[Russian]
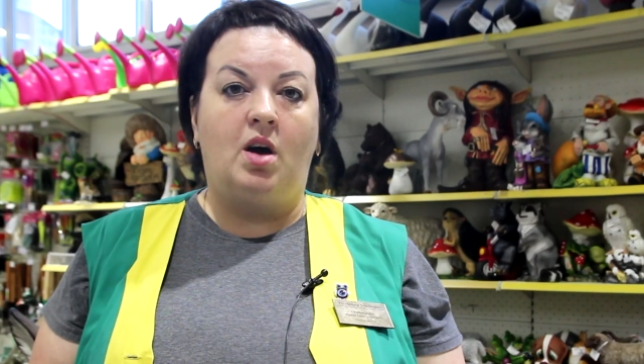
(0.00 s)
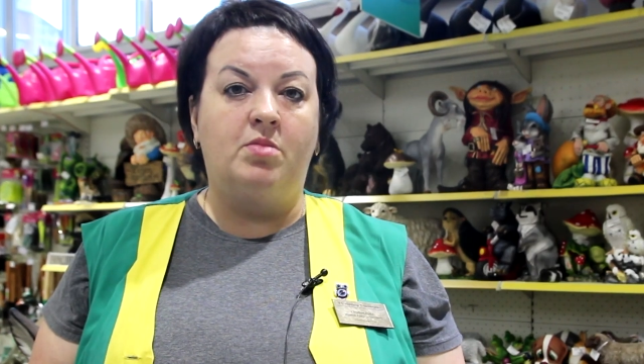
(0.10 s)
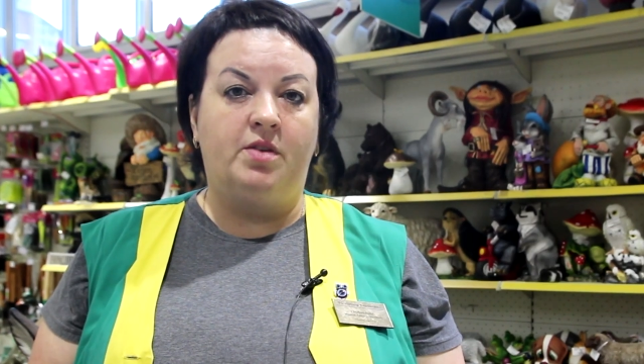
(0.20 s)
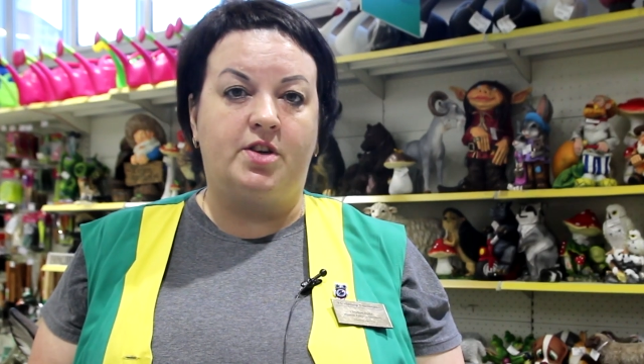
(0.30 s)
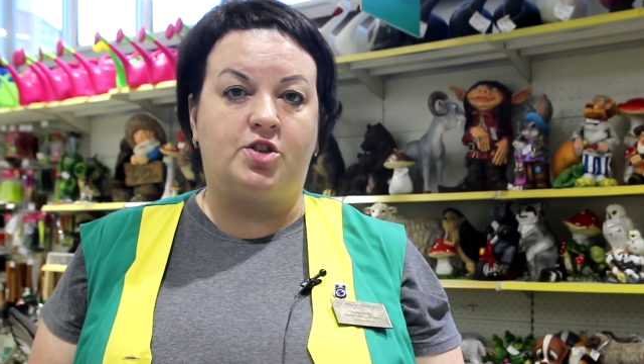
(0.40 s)
а
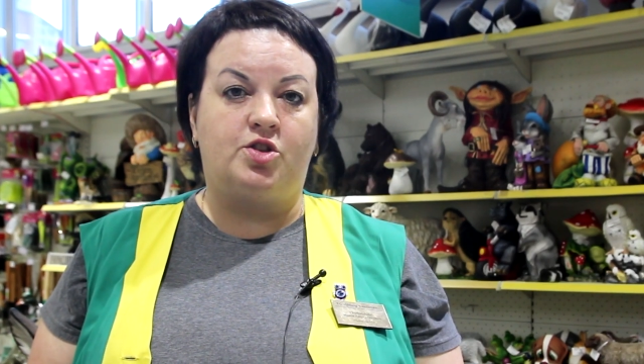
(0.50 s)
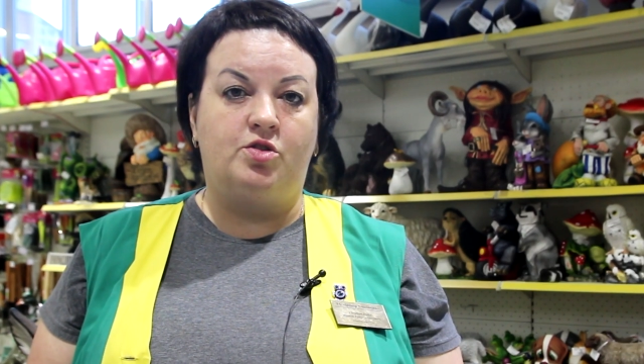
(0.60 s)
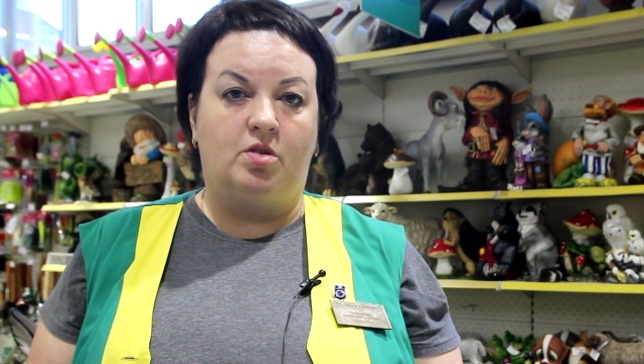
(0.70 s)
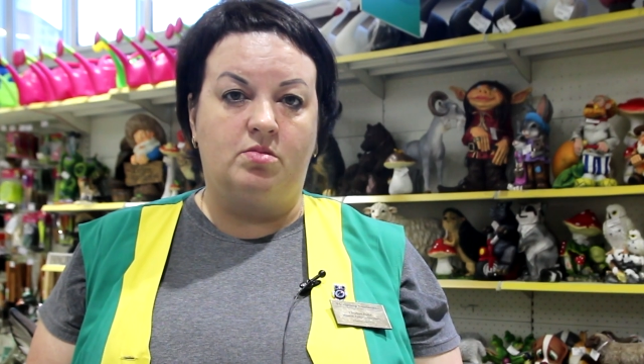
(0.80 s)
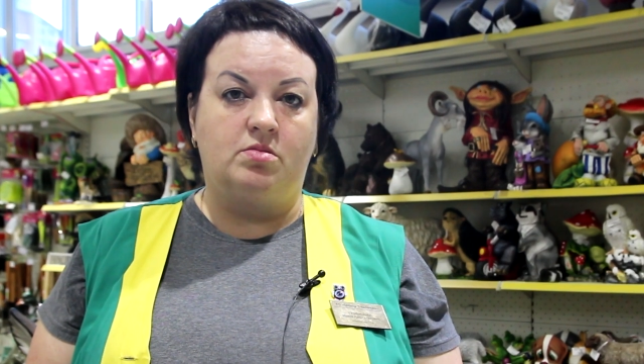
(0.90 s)
мы вас
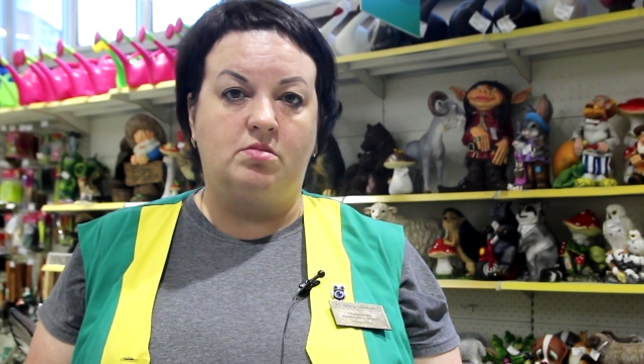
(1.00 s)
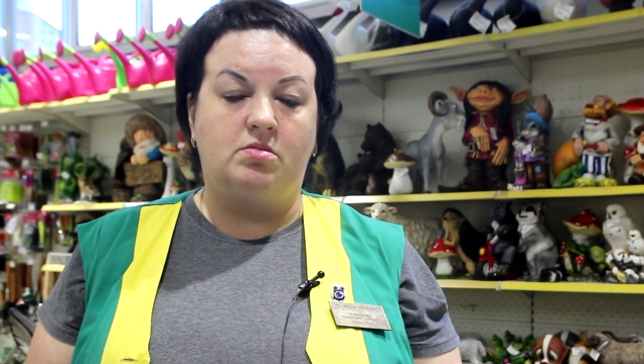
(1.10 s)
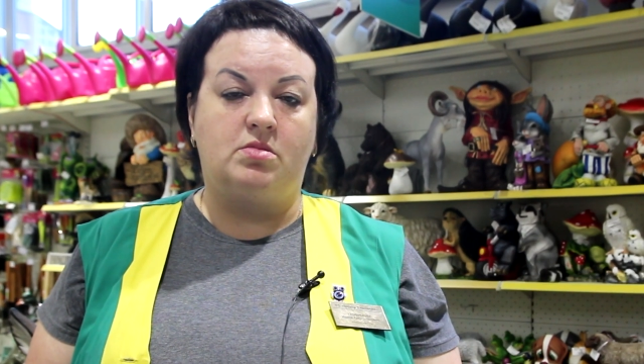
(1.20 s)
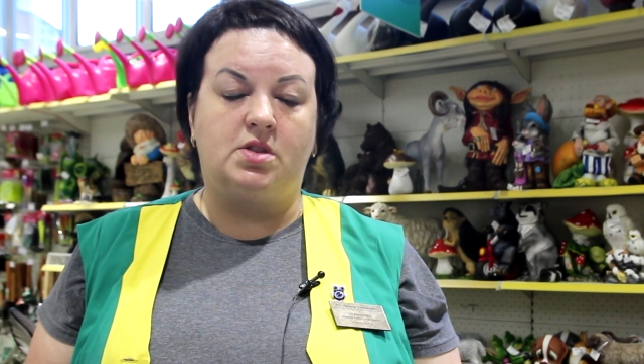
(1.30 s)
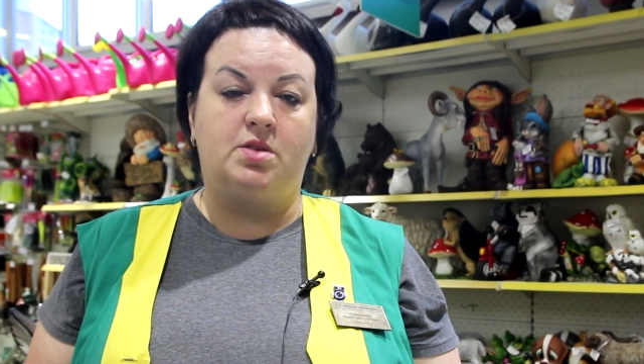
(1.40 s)
ждем
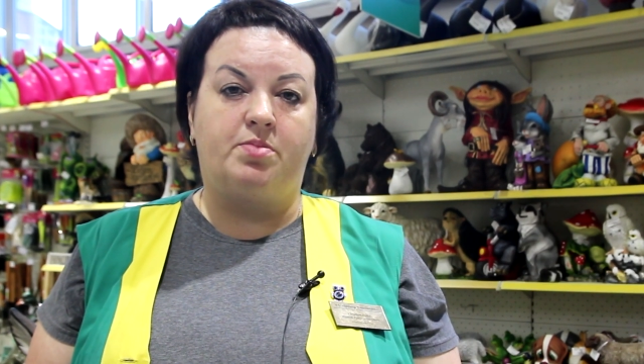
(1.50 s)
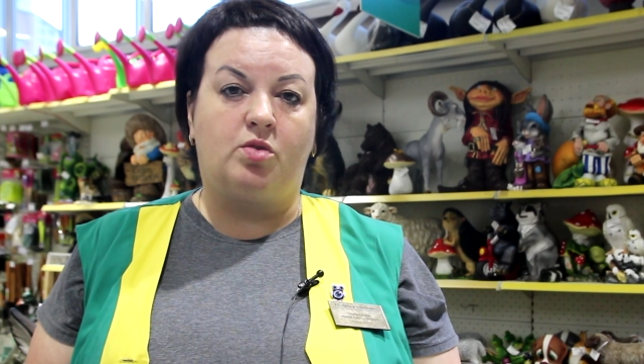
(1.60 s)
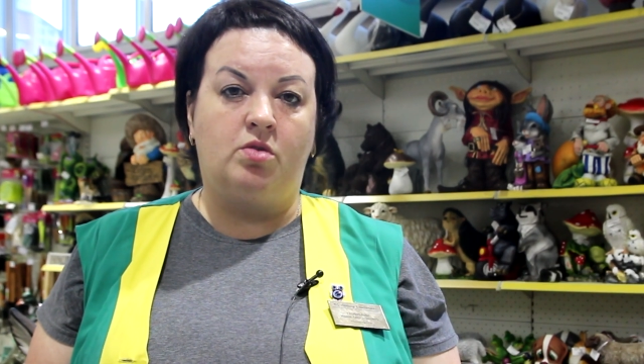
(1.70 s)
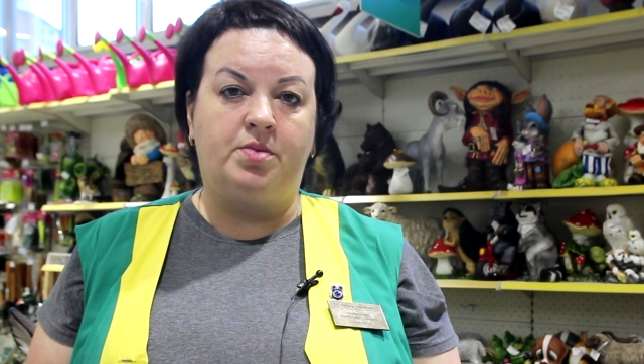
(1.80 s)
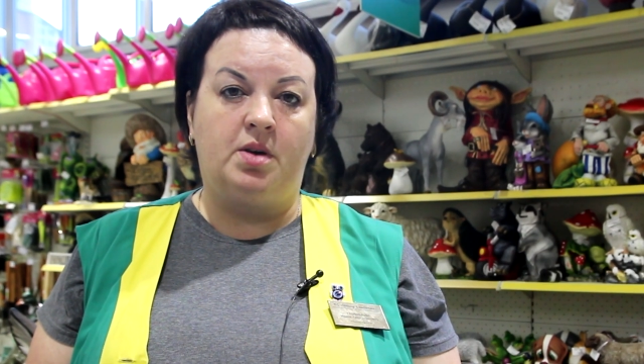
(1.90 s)
за
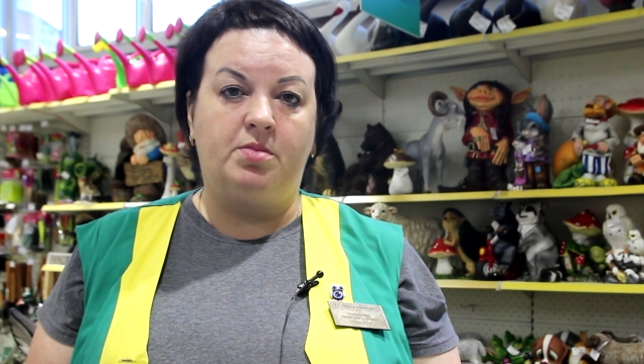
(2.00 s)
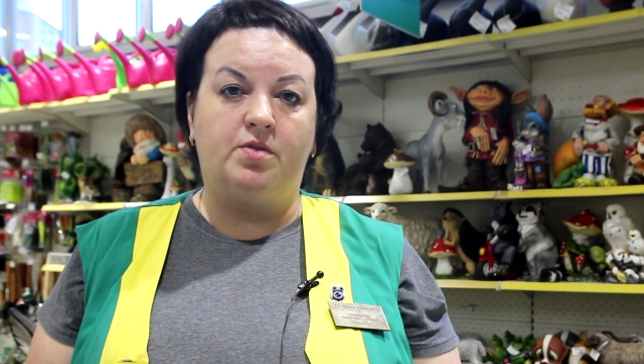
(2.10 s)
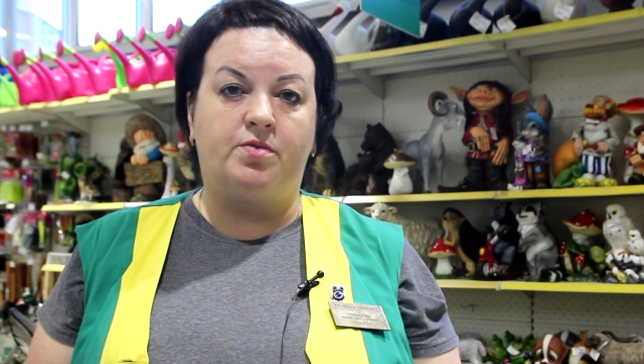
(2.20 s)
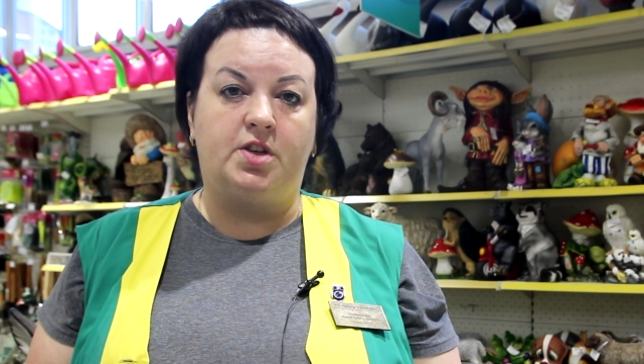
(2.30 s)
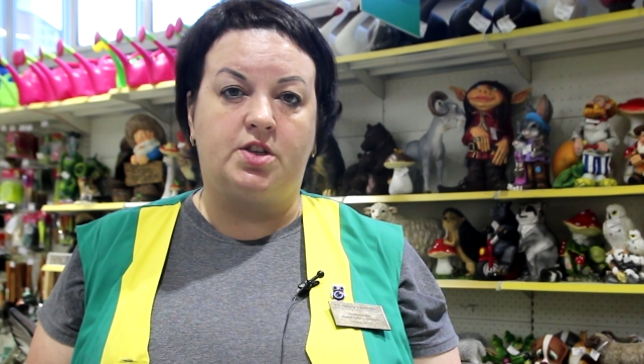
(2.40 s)
покупками
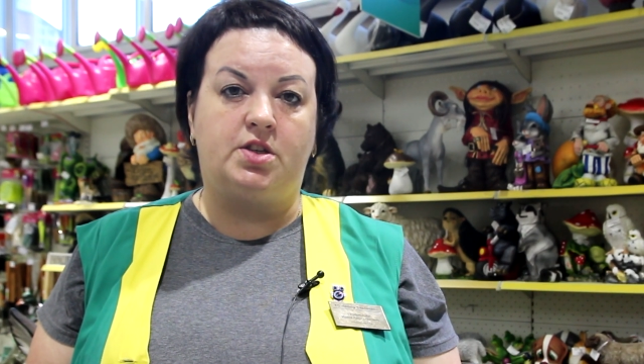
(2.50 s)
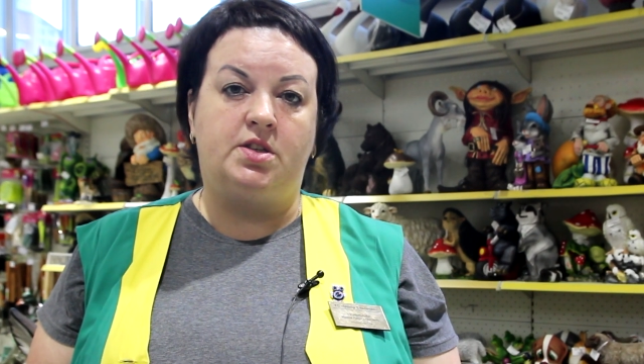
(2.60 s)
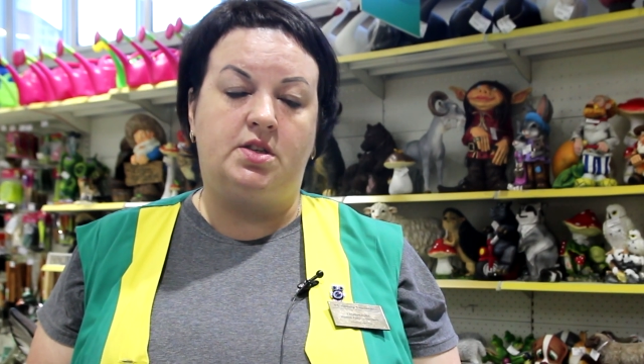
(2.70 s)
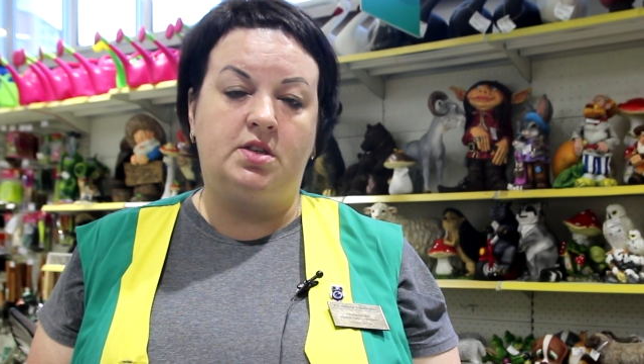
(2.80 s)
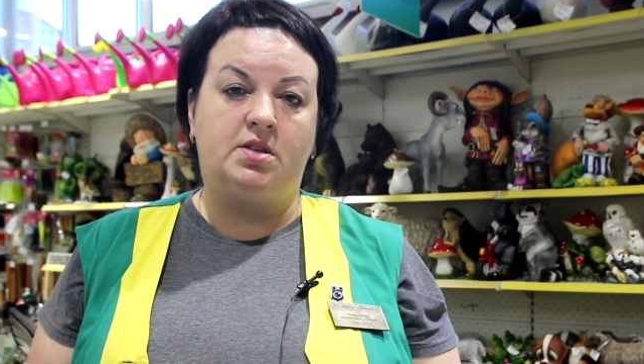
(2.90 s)
в нашей
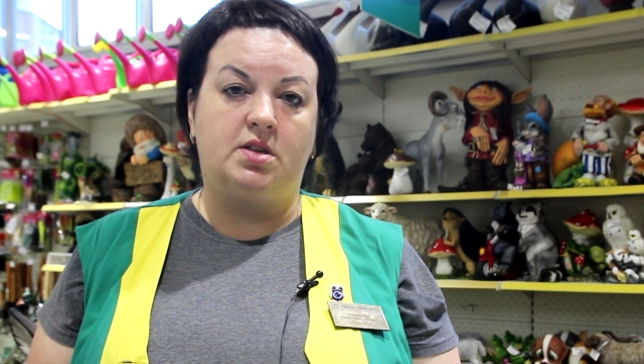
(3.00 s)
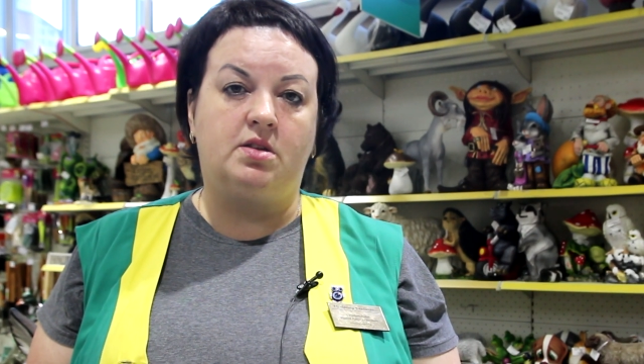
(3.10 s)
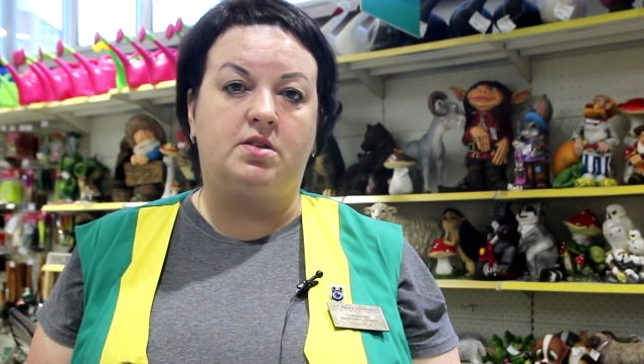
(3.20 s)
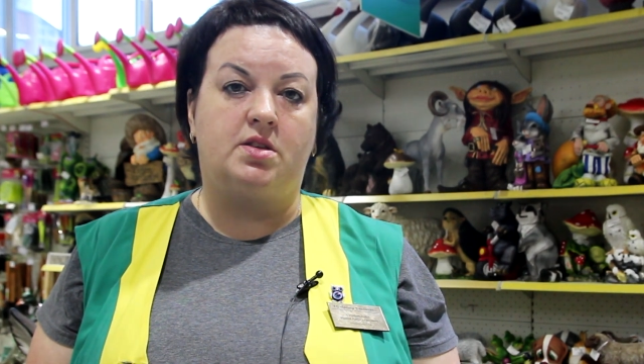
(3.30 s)
сети «Центр